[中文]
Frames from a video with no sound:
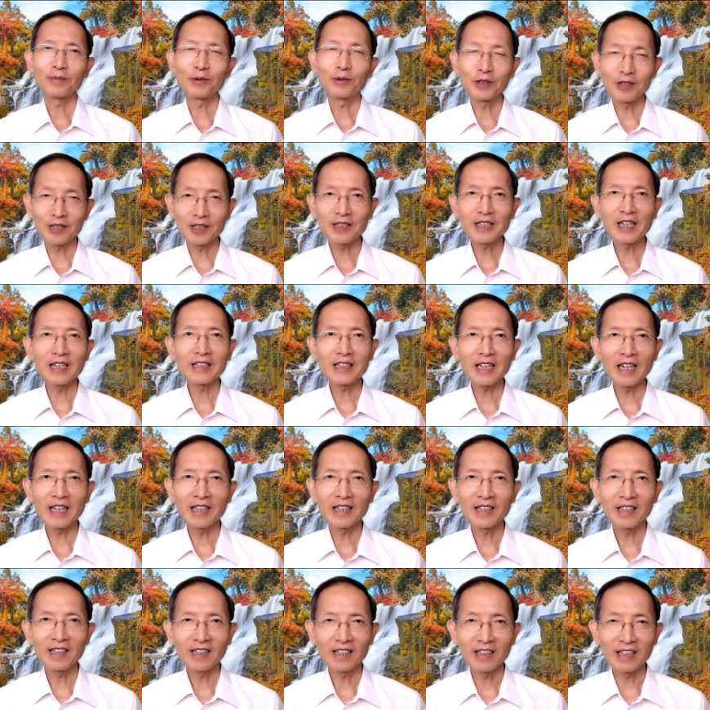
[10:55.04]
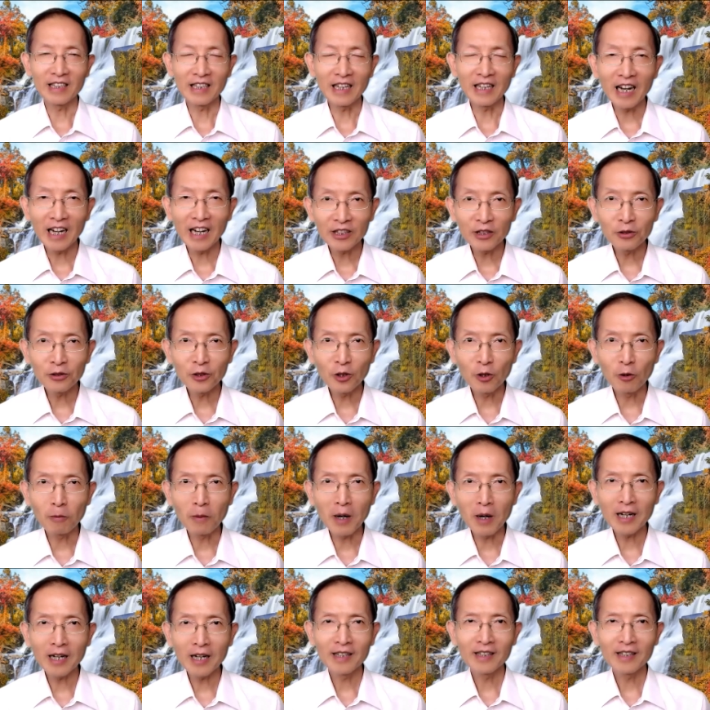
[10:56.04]
不是现在你样样都有
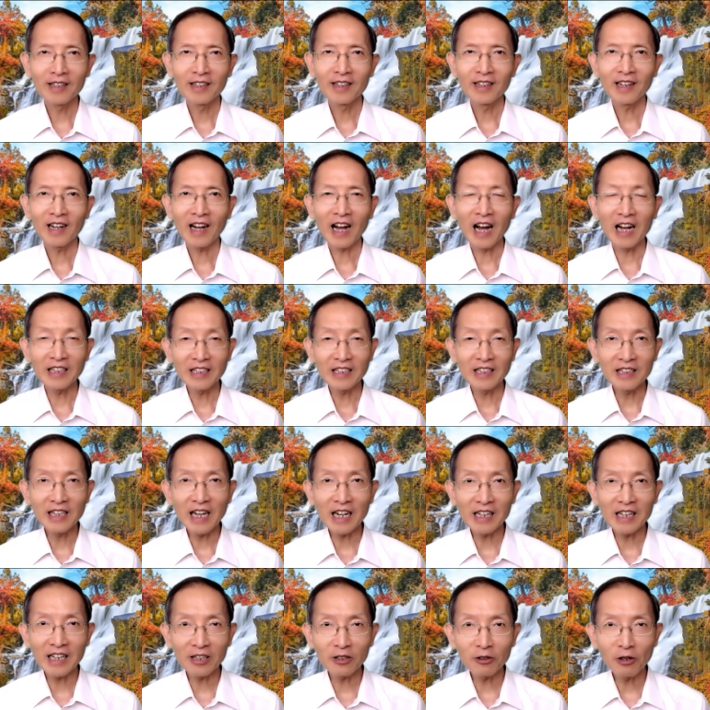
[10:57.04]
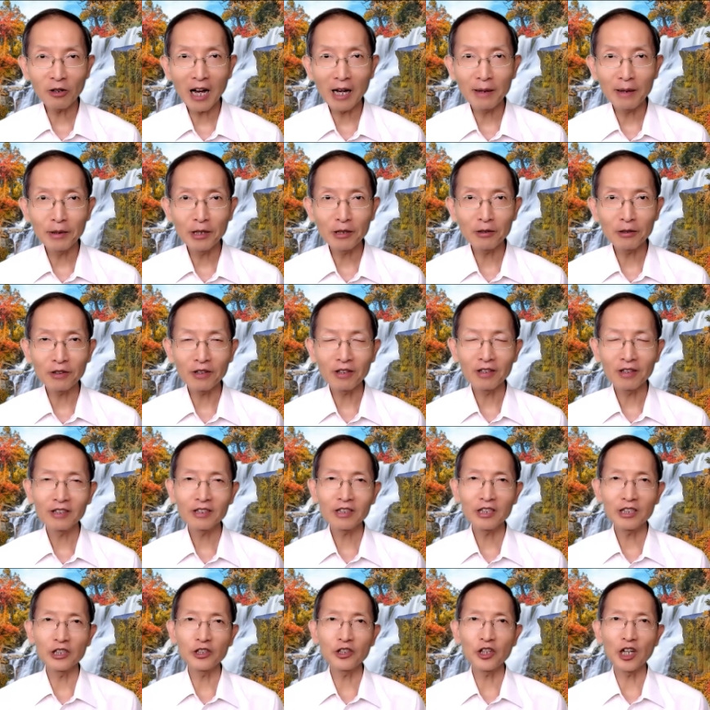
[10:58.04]
吗？还是样样都还没有
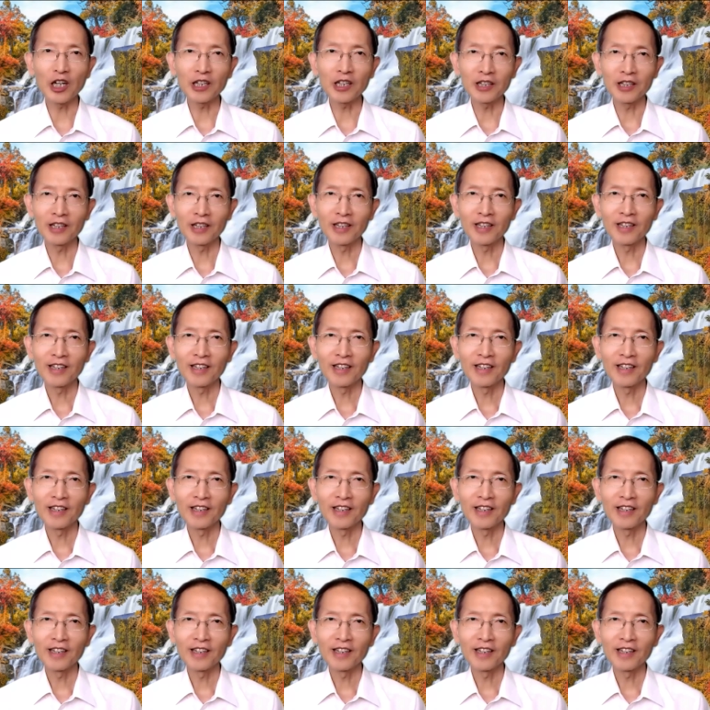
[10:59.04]
齐全？